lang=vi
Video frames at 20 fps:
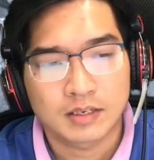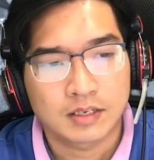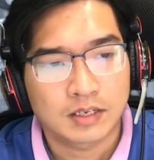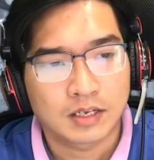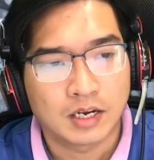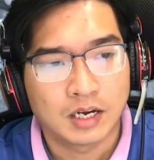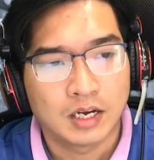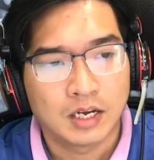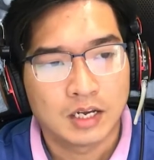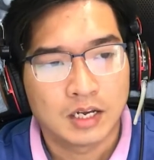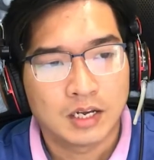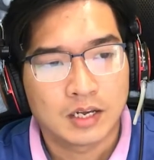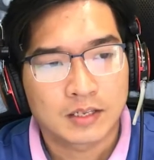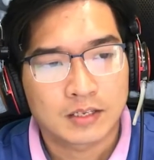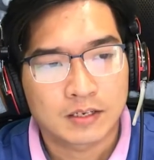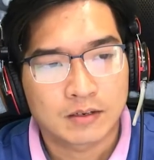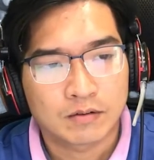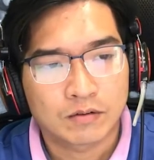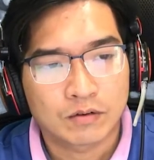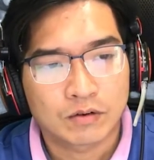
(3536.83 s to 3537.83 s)
Ma gà
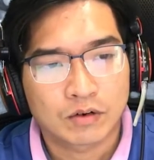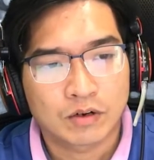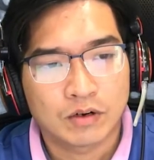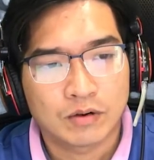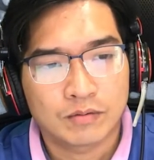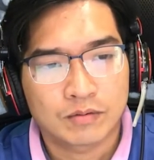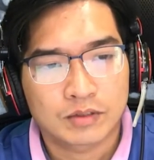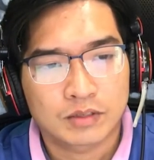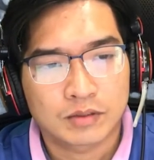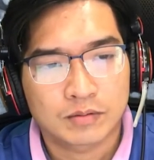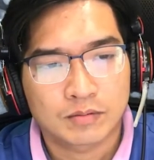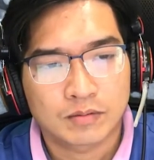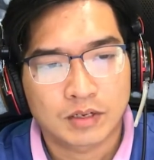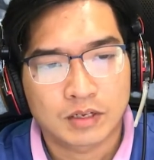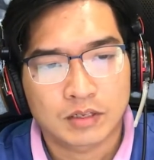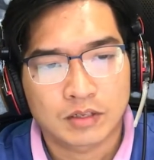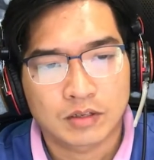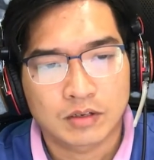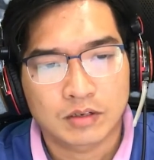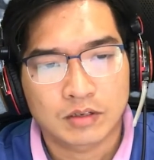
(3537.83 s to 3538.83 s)
không phải là con
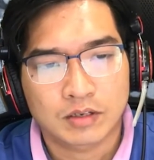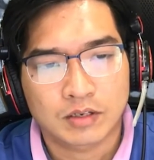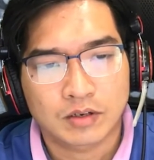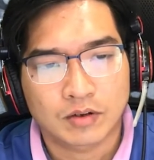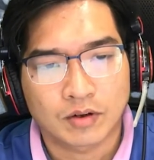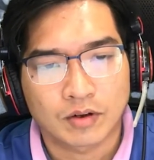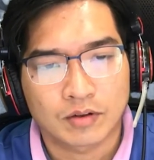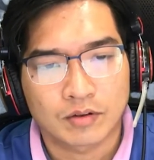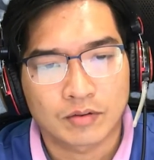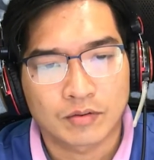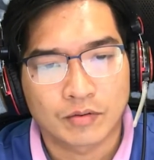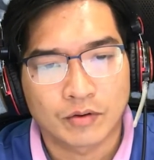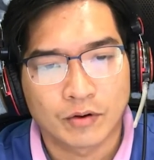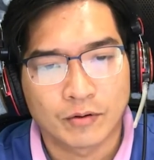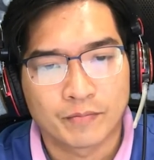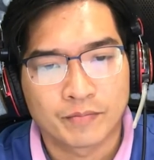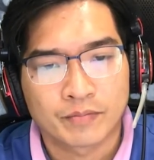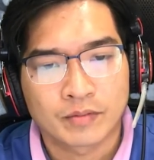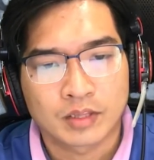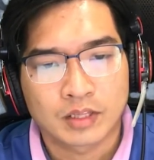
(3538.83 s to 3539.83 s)
ma xuất hiện từ
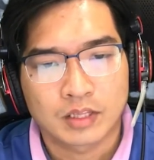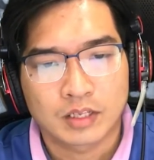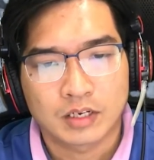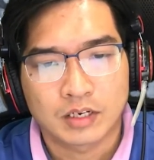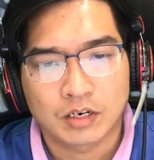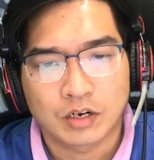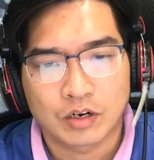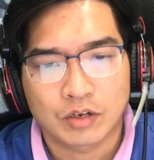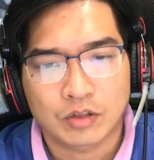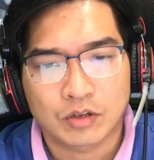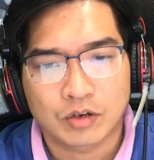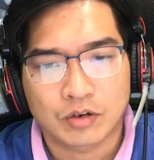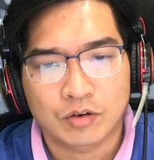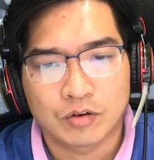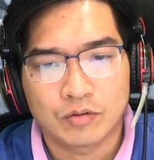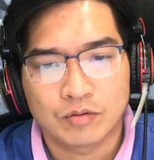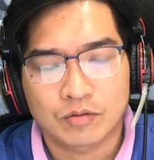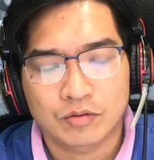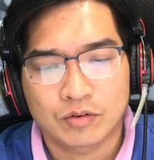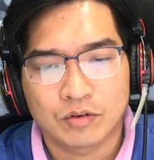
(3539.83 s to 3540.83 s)
vong hồn của người chết
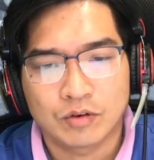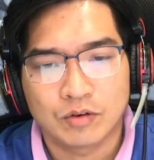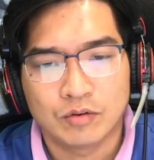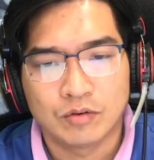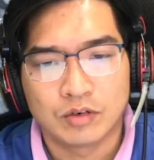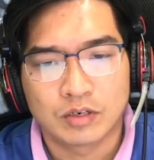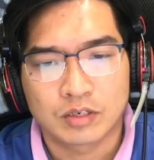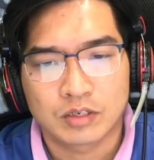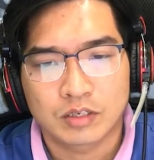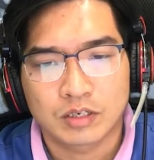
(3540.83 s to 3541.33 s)
bình thường.